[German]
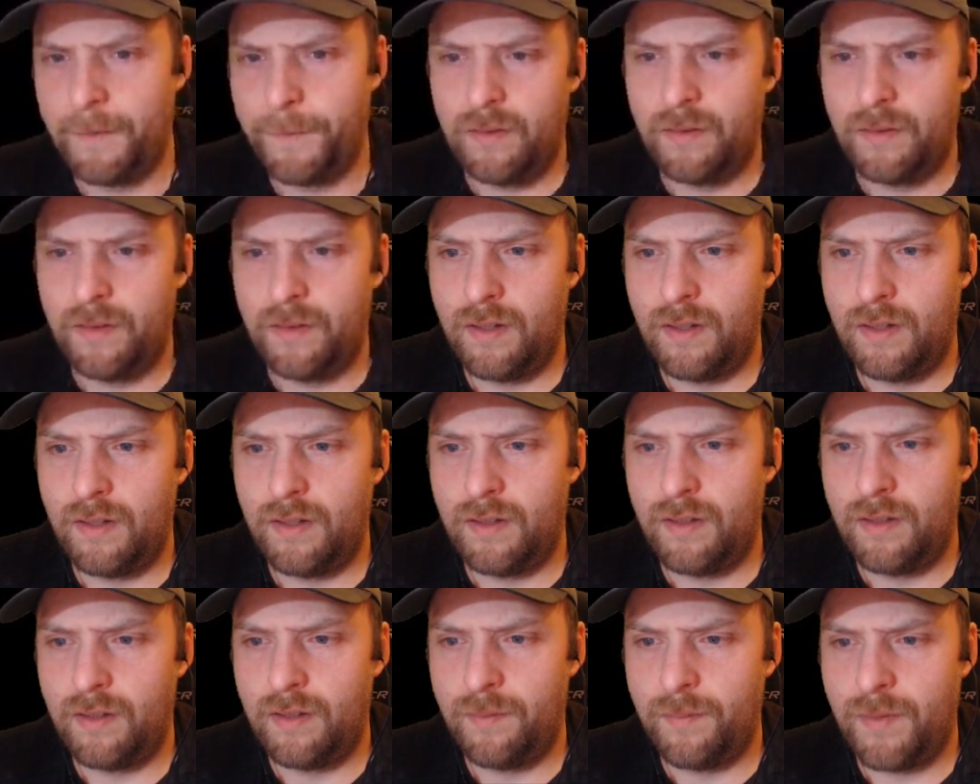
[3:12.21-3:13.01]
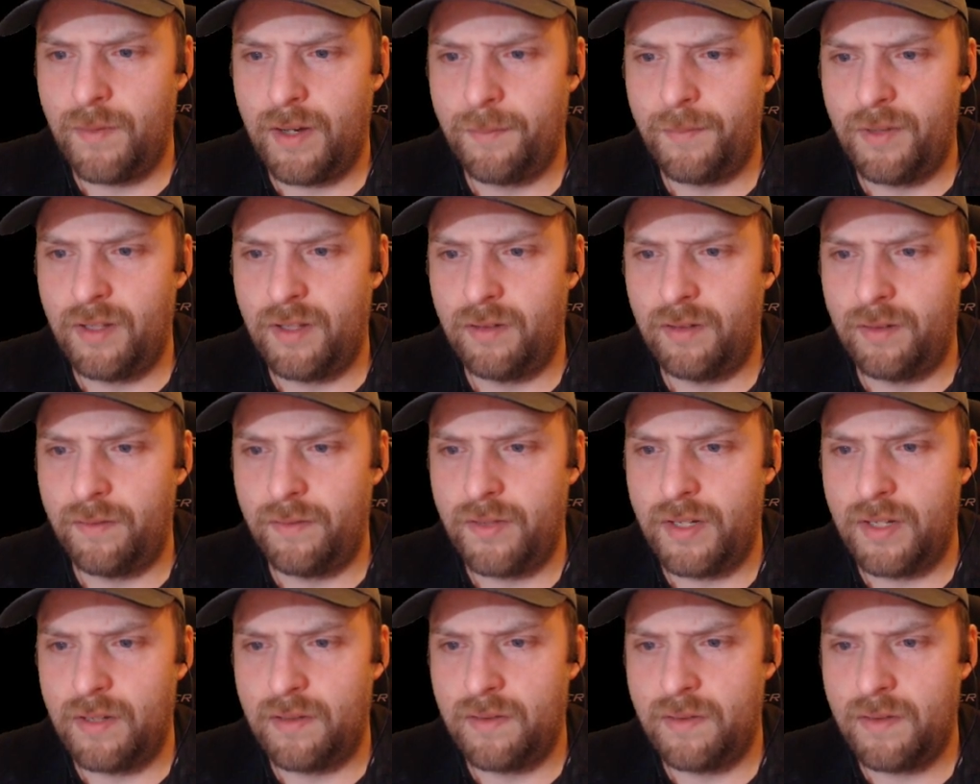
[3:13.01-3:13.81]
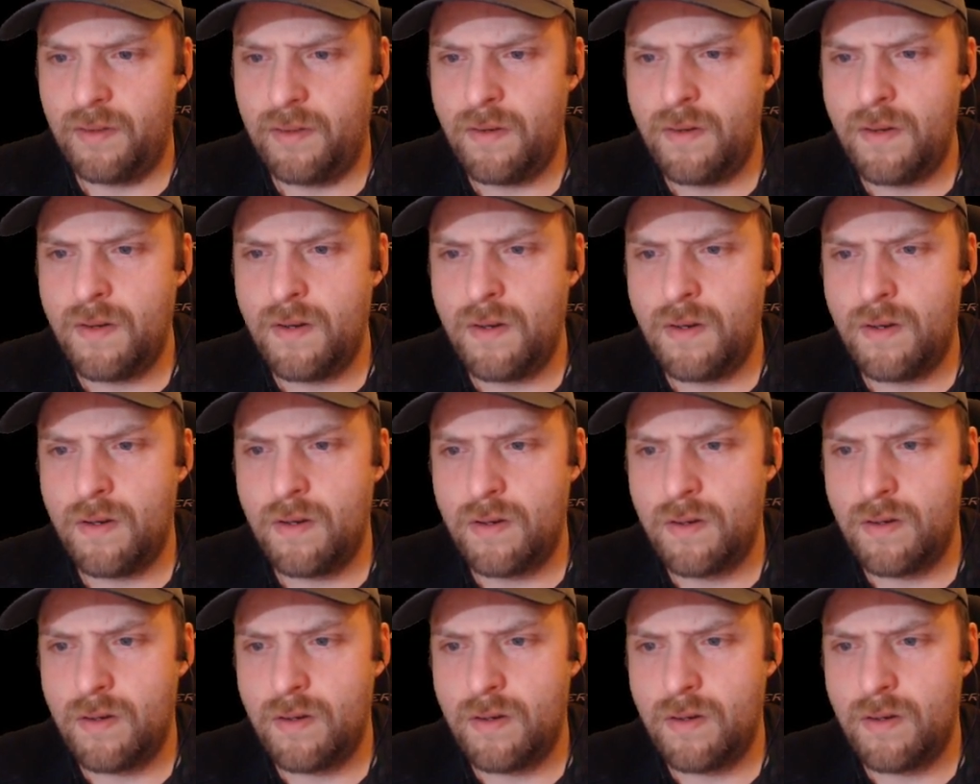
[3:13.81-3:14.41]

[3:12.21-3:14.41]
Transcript: So, machen wir es ja wieder so.